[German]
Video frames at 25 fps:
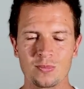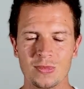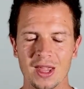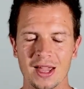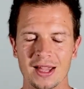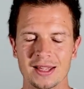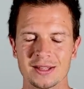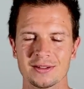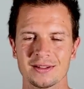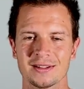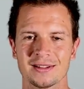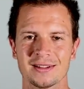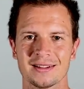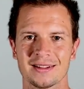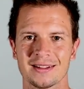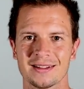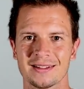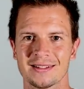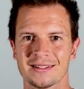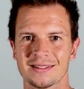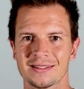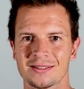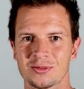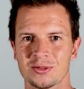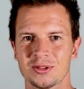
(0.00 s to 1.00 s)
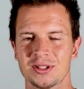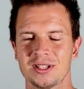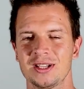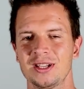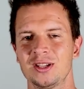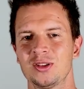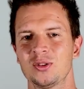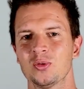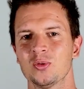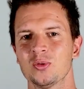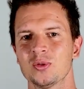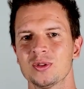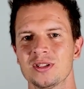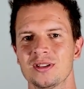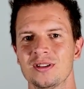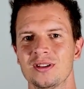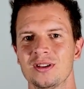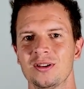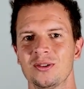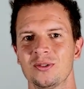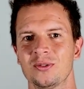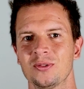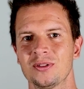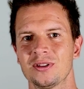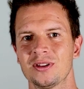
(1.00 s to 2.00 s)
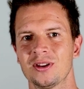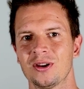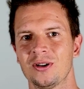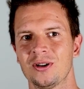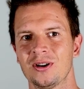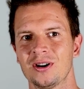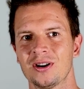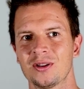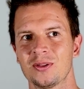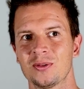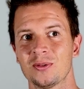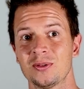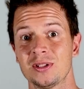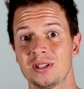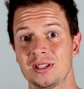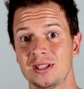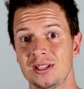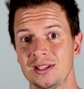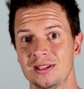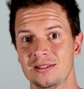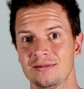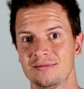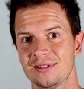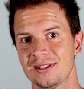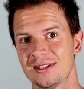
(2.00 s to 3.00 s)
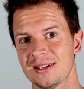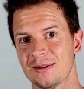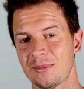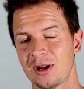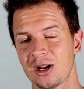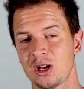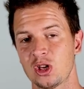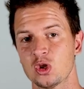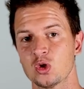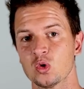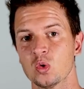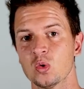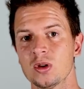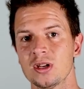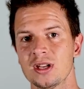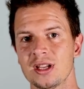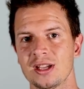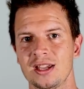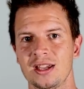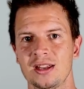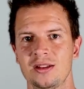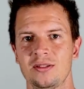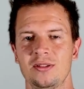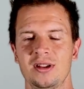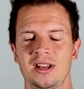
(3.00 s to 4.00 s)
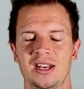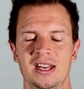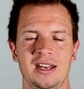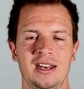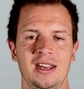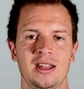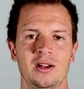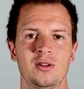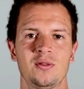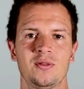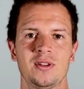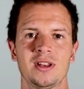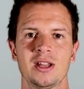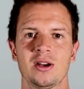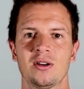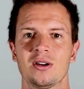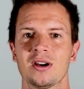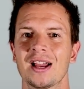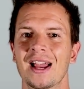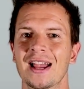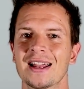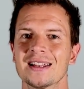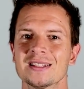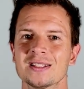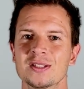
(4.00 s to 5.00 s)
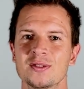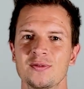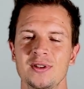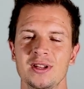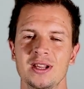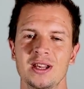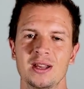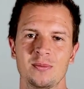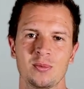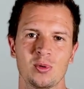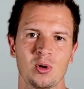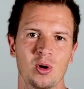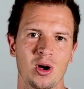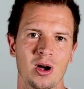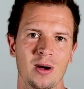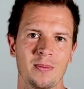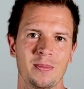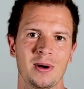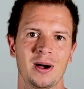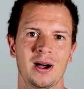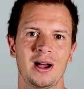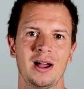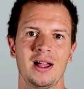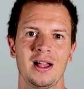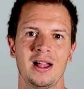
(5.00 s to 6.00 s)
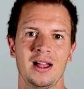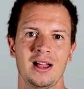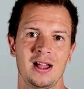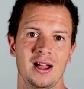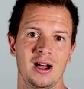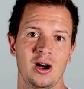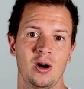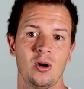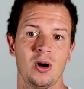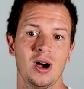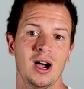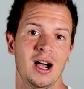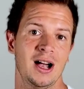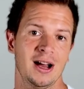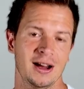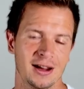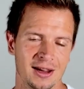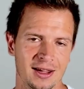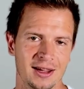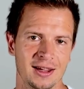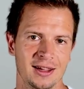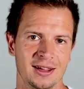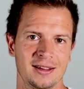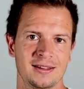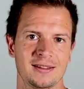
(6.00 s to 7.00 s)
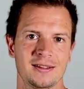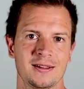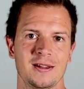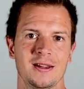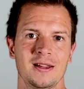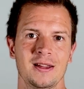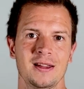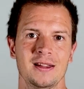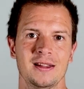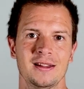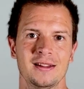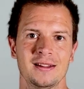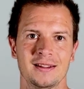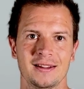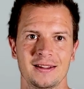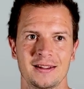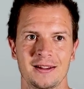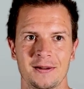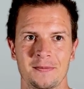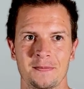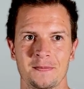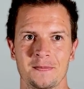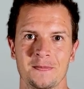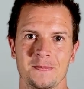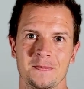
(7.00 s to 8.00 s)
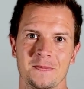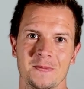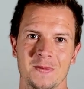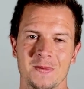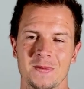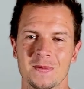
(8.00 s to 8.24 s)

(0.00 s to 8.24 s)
also äh, durch die Ketose und auch durch die, ich sag mal, gesunde ketogene Ernährung wird ja auch ganz viel im Körper auch angeregt. Ähm,